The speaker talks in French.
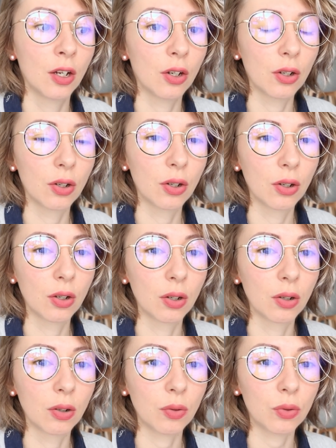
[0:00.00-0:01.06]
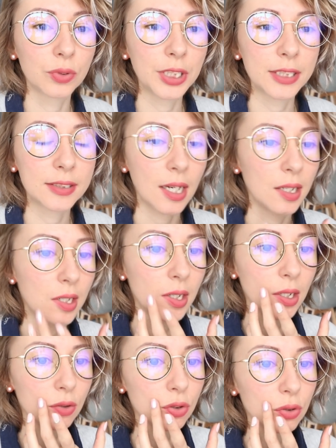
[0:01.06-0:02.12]
Euh, on est
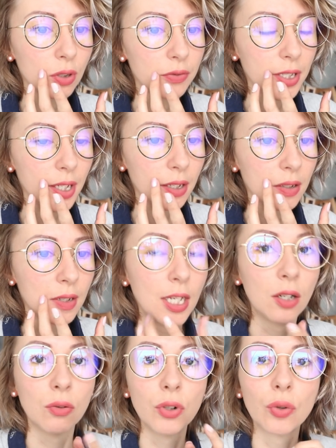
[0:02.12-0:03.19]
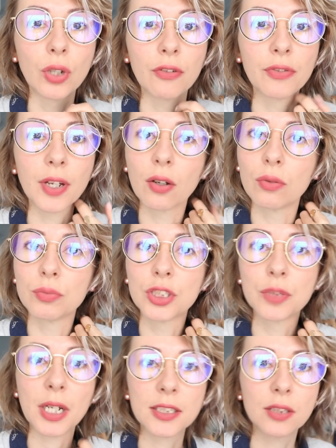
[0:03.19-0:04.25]
allé, qu'est-ce qu'on a fait hier Oui, on a fait euh, une
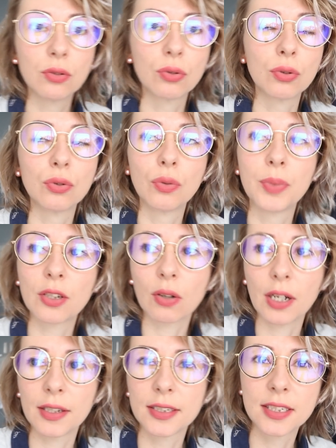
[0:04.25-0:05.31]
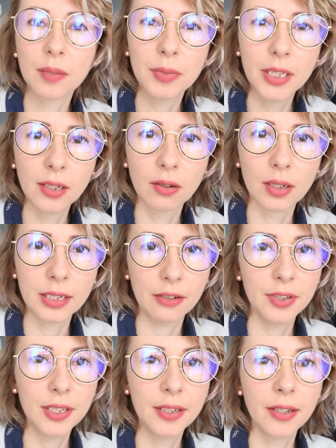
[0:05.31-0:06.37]
petite partie de, pétanque avec des amis euh, à
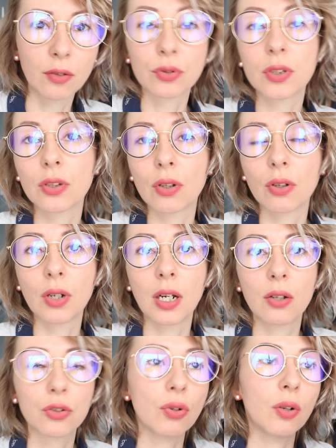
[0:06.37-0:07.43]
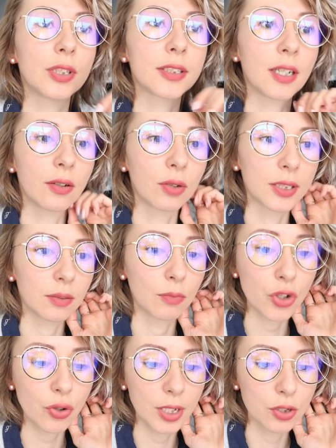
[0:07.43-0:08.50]
David et ensuite la le soir on est allé
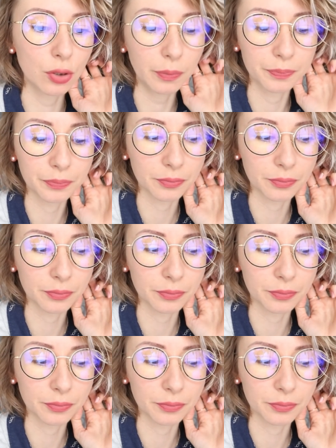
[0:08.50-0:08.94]
manger au resto.